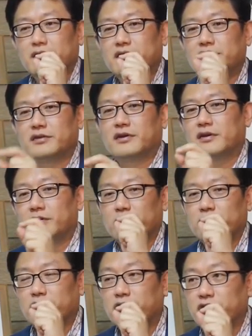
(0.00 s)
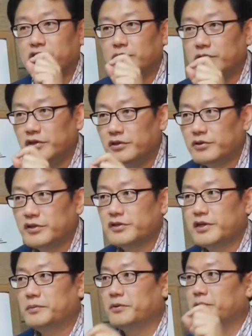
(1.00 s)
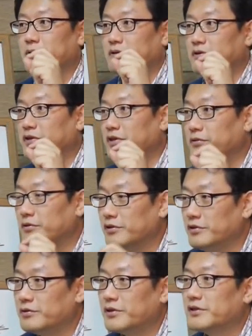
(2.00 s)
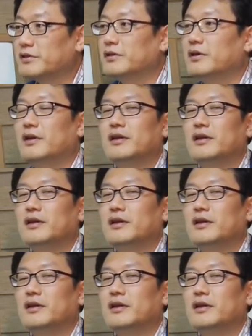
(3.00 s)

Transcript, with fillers: 지적할 것도 그 기운을 이용해서 해보고 그 기운을 이용해서